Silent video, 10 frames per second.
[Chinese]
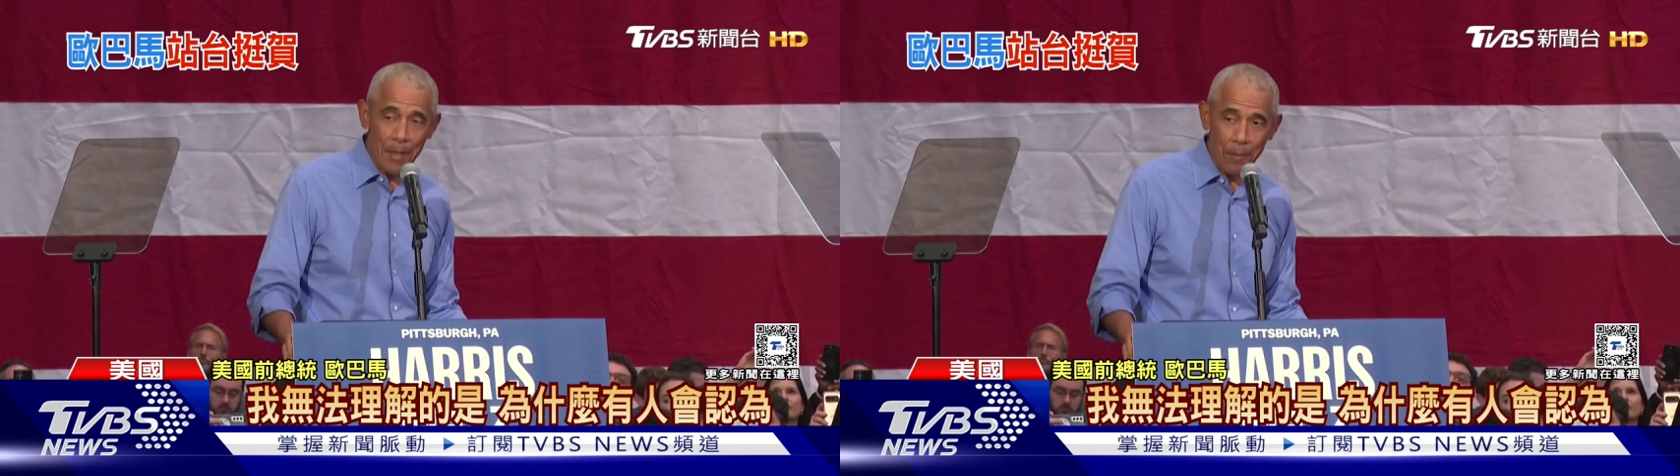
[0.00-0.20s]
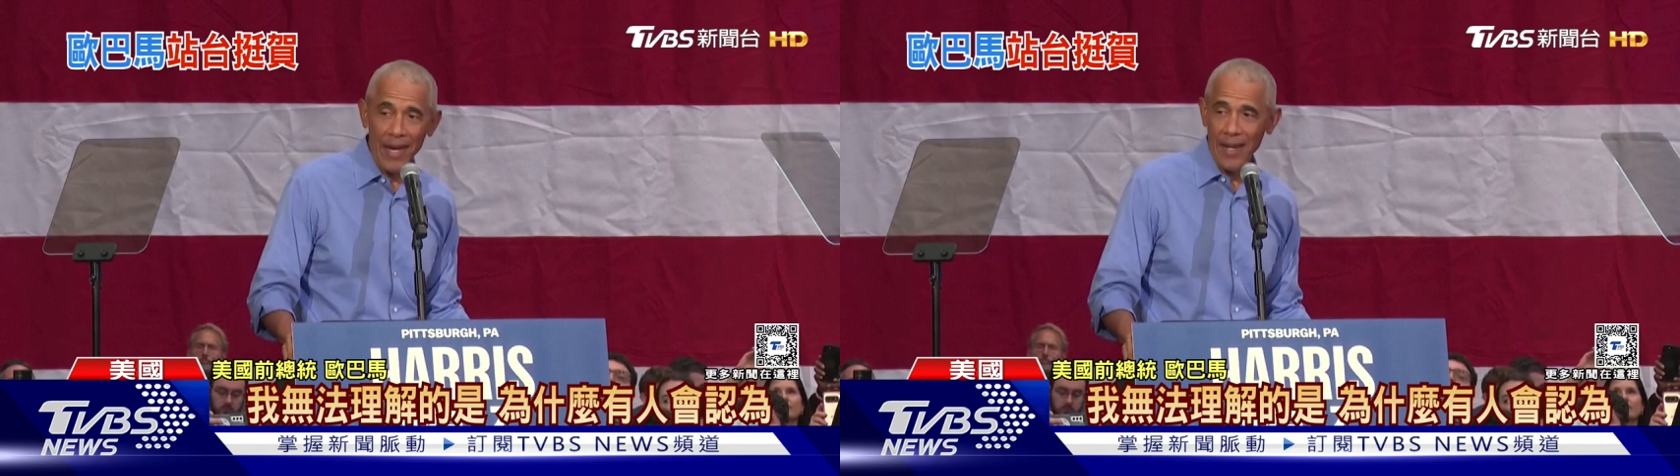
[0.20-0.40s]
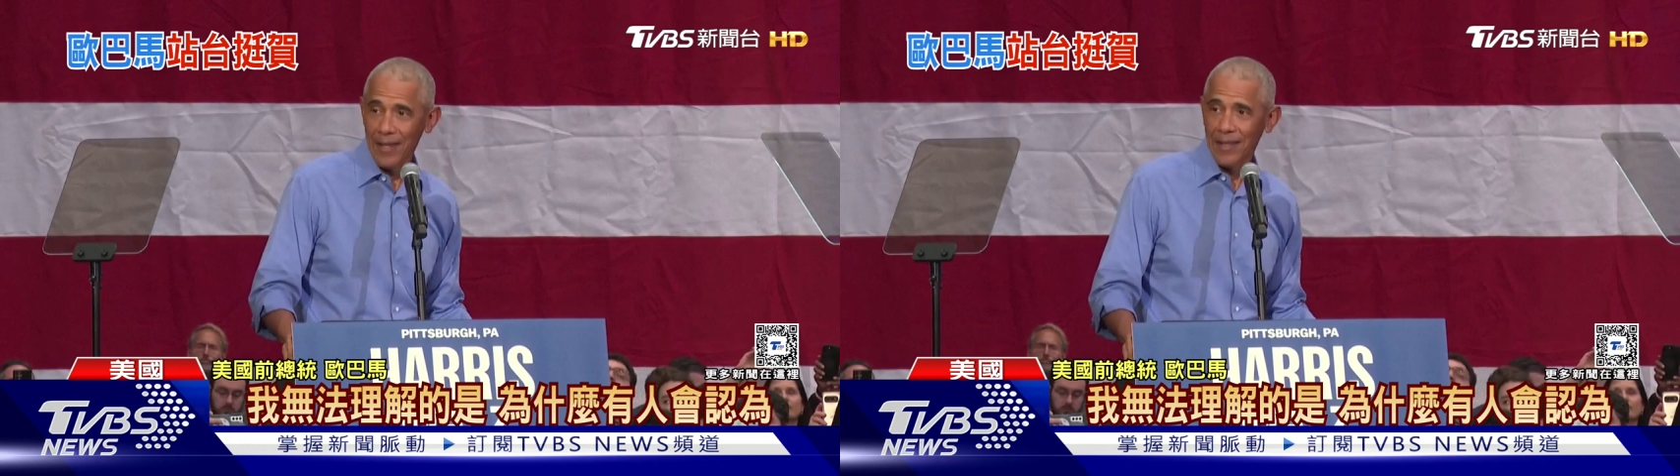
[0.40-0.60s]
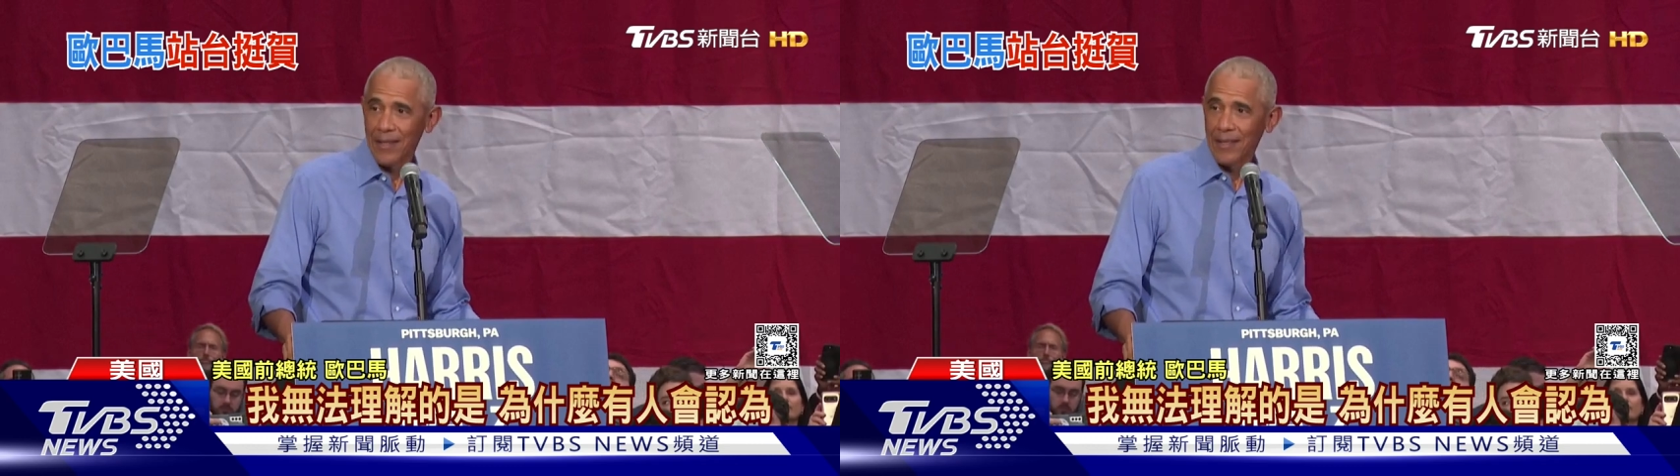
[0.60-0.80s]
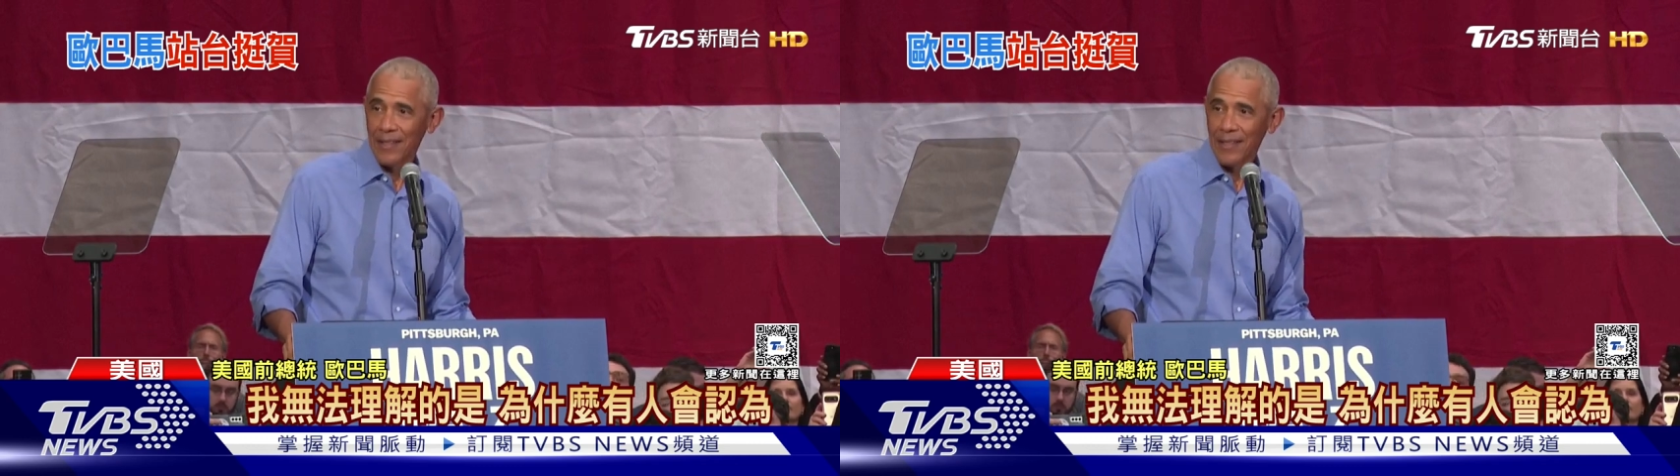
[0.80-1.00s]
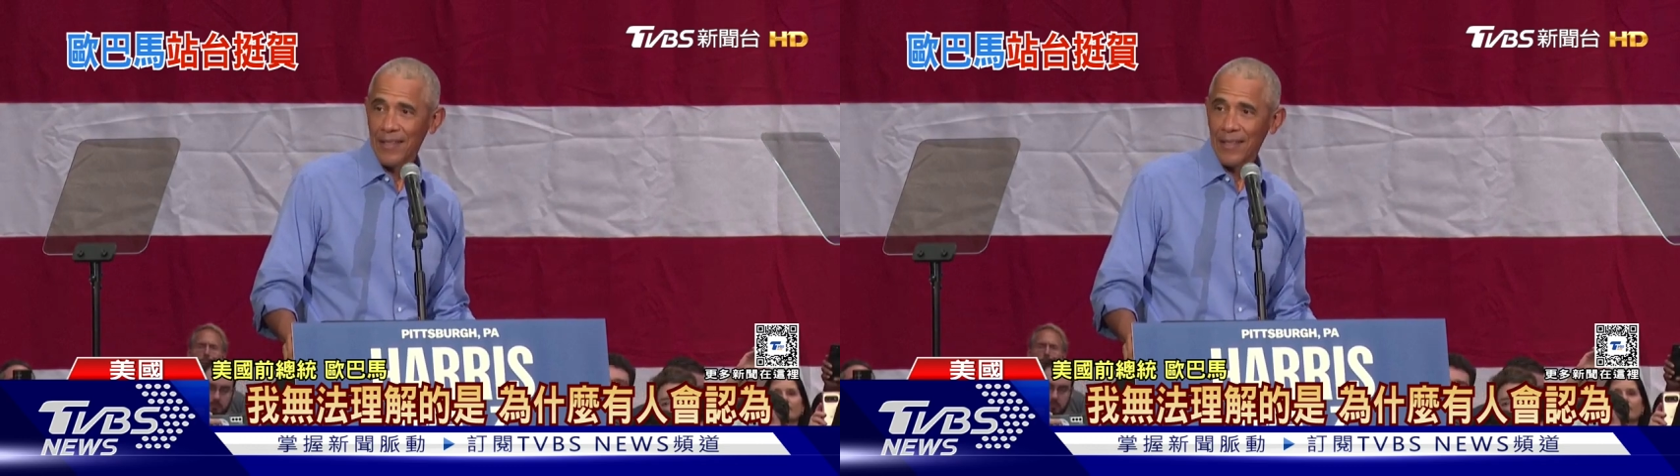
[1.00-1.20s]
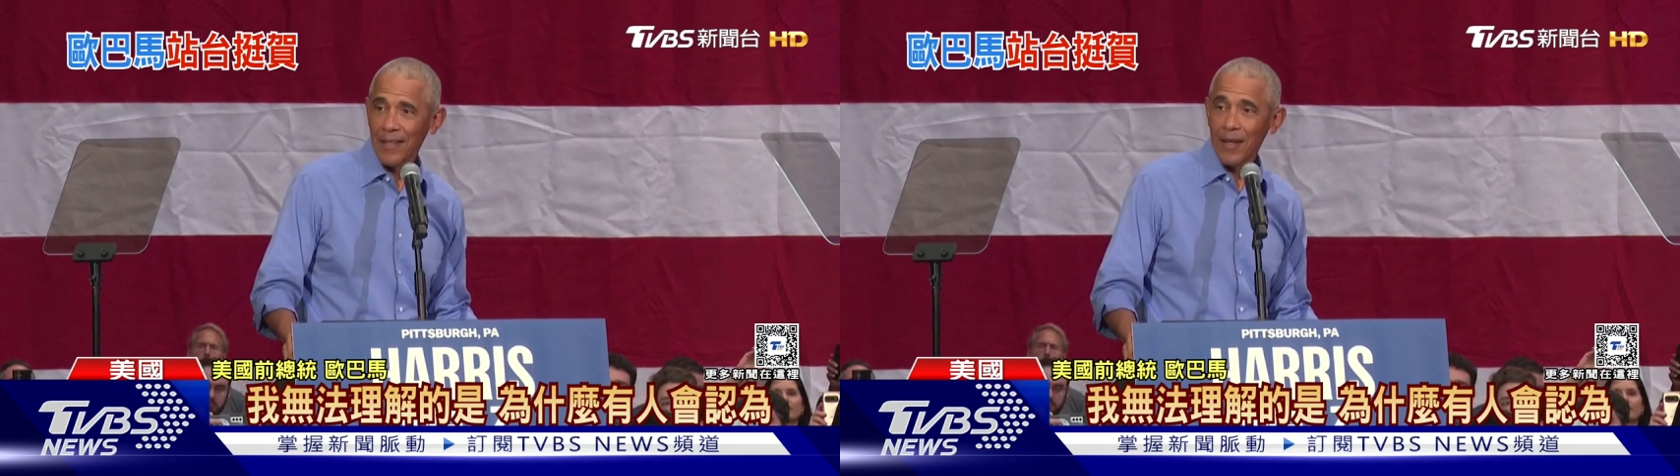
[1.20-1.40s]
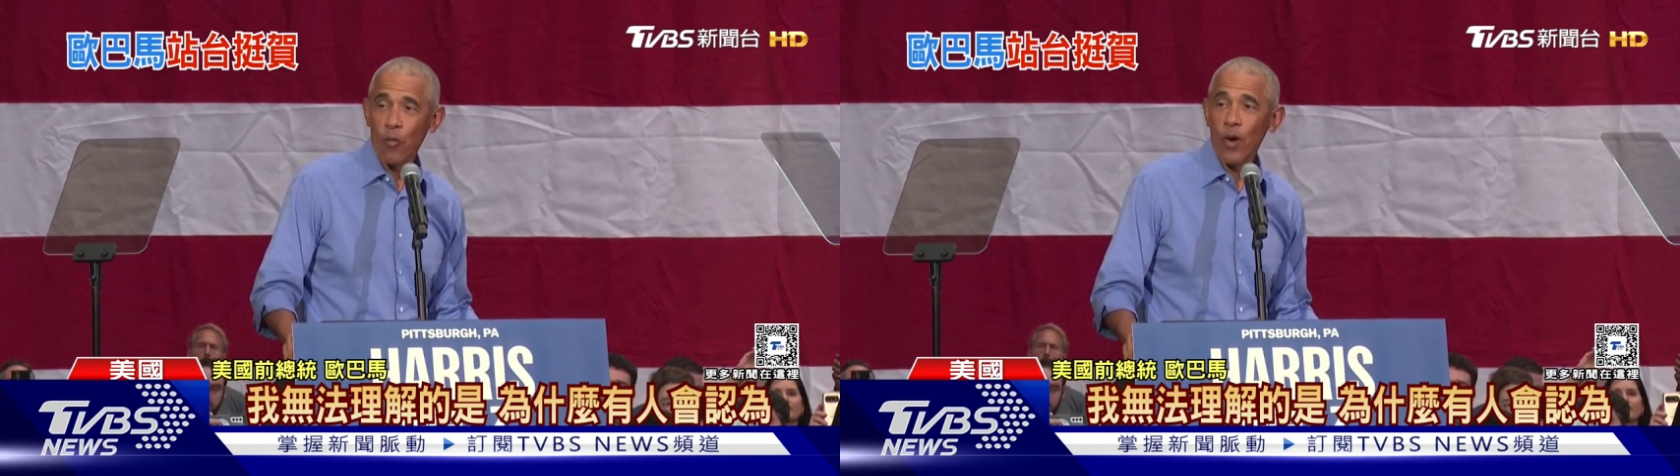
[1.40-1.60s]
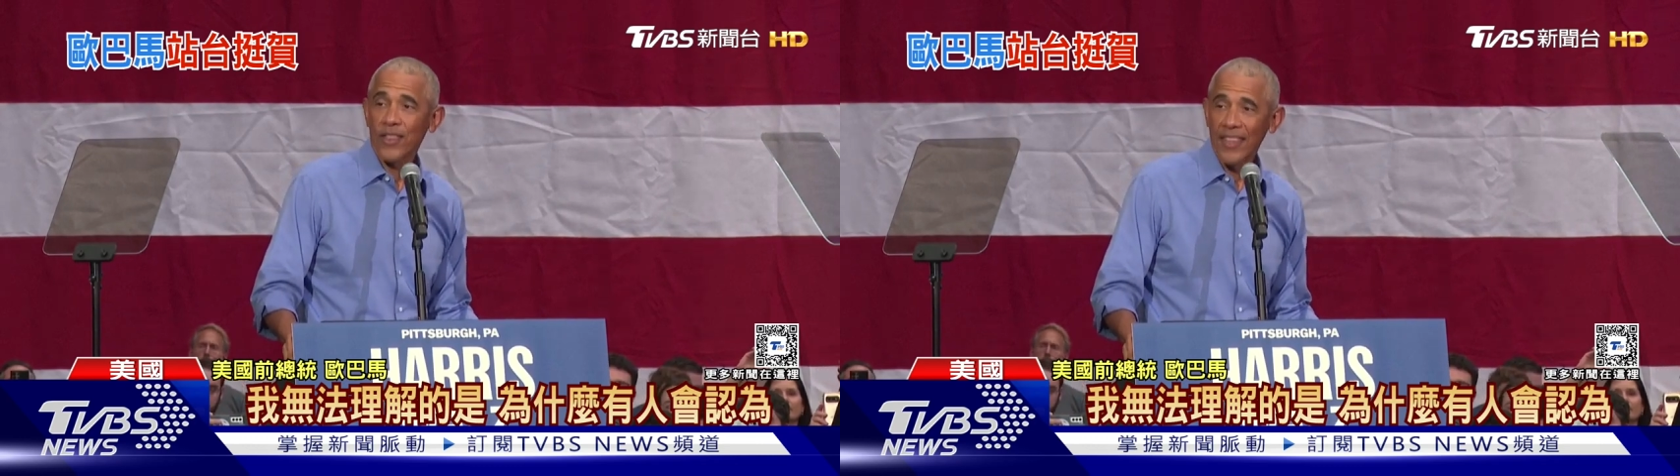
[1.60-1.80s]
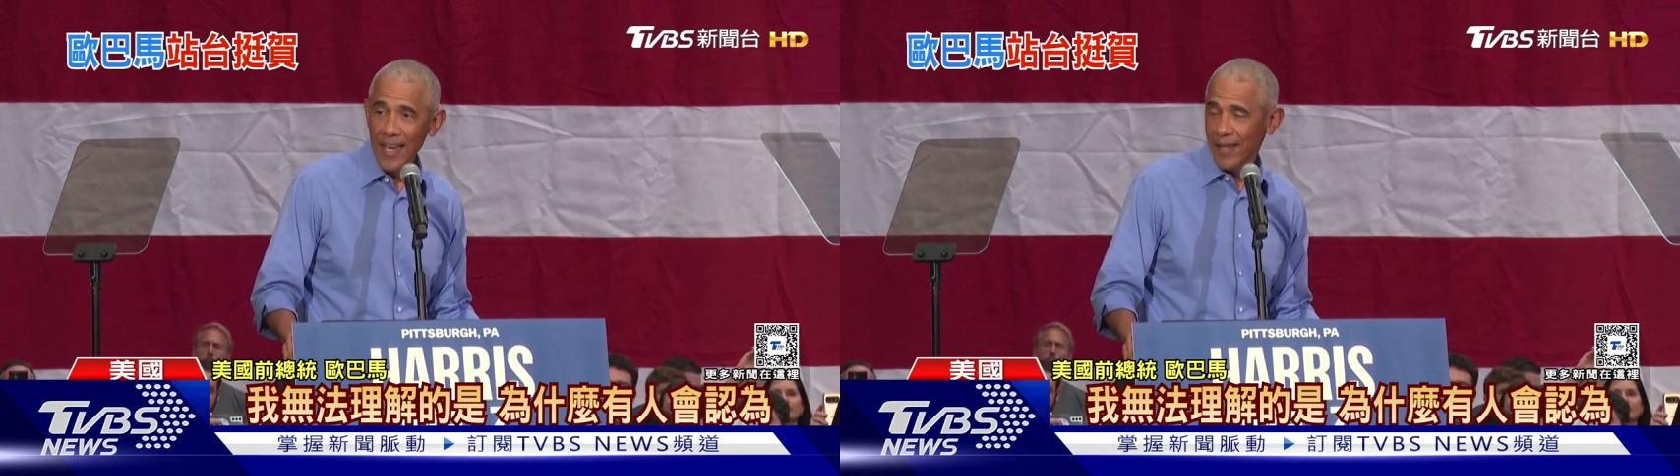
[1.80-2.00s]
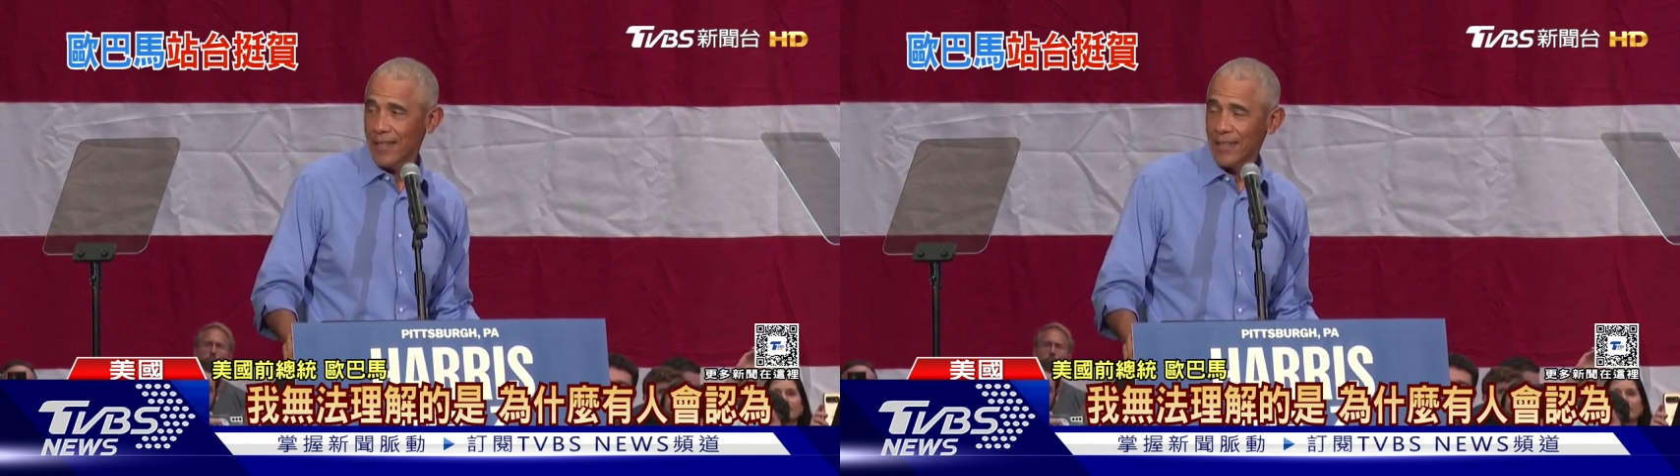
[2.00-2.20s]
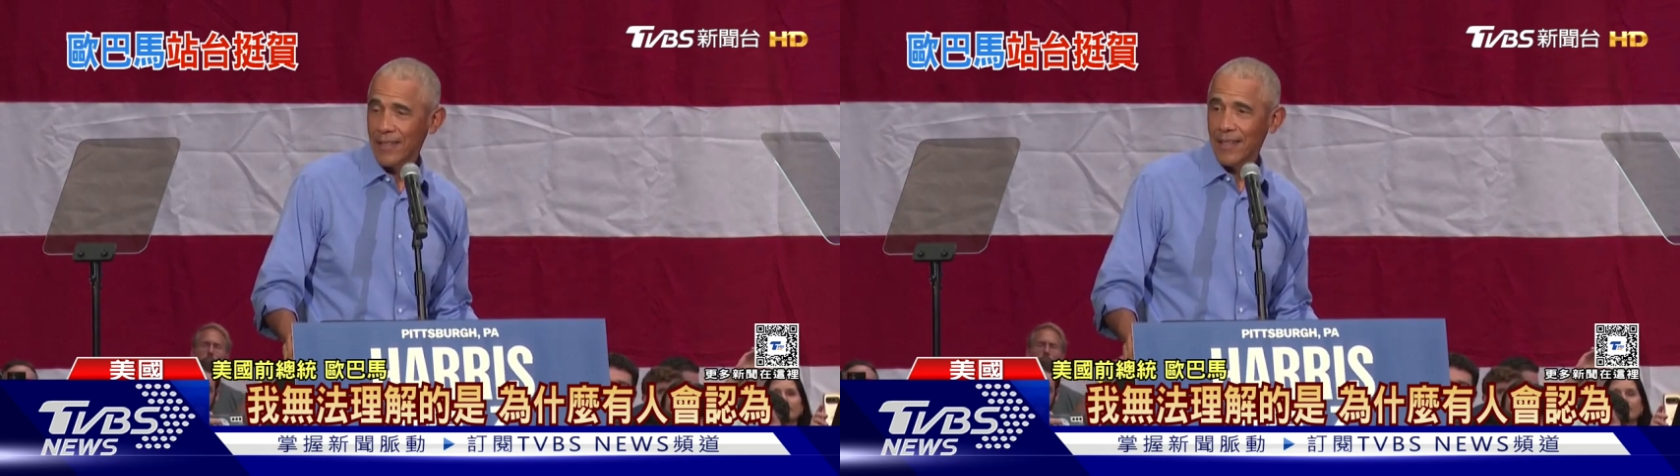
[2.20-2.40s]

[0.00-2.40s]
anybody would think